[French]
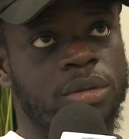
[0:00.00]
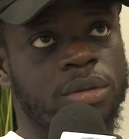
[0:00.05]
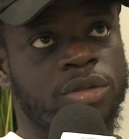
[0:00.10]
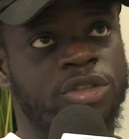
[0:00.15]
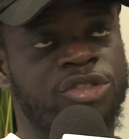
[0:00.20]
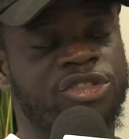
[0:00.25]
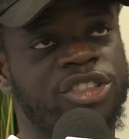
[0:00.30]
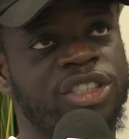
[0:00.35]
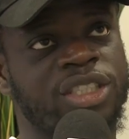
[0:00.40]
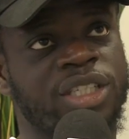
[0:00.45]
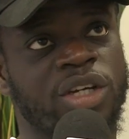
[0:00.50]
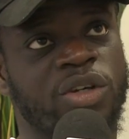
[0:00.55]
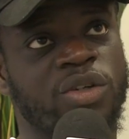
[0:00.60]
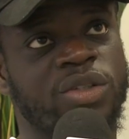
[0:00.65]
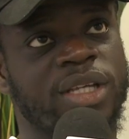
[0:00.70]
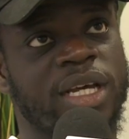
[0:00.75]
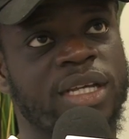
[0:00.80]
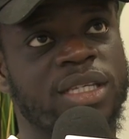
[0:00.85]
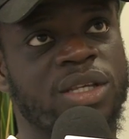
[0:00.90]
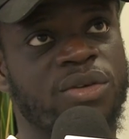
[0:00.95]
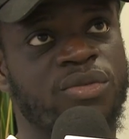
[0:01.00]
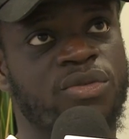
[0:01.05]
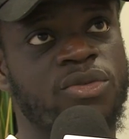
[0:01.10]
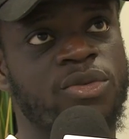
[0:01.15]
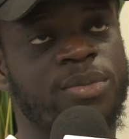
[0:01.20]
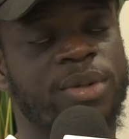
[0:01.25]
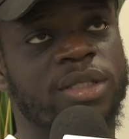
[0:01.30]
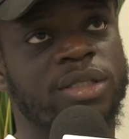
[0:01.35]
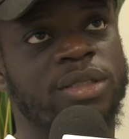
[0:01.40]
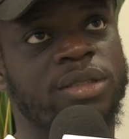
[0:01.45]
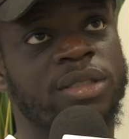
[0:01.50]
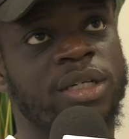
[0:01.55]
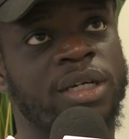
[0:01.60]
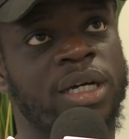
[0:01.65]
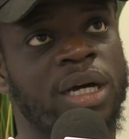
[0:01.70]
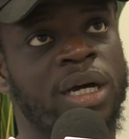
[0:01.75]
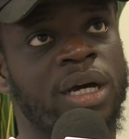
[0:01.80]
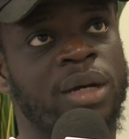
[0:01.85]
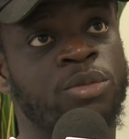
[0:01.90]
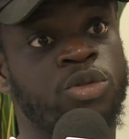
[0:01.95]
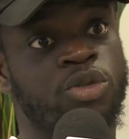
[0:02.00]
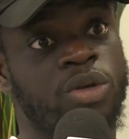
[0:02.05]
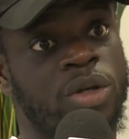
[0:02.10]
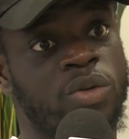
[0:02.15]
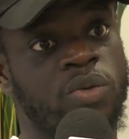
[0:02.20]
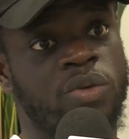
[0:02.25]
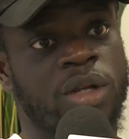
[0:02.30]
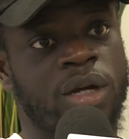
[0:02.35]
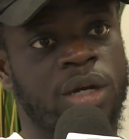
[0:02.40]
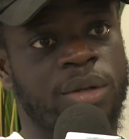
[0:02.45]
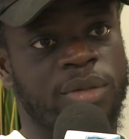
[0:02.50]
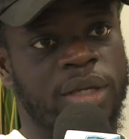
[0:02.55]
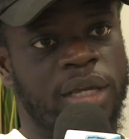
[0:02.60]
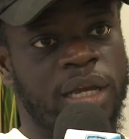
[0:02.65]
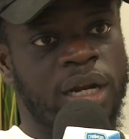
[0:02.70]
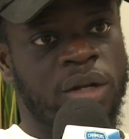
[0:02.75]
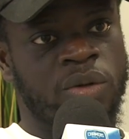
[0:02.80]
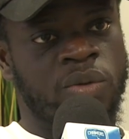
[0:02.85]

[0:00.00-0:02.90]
je voulais dire que c'est assez fou parce qu'il y a M. Hanouna, Michael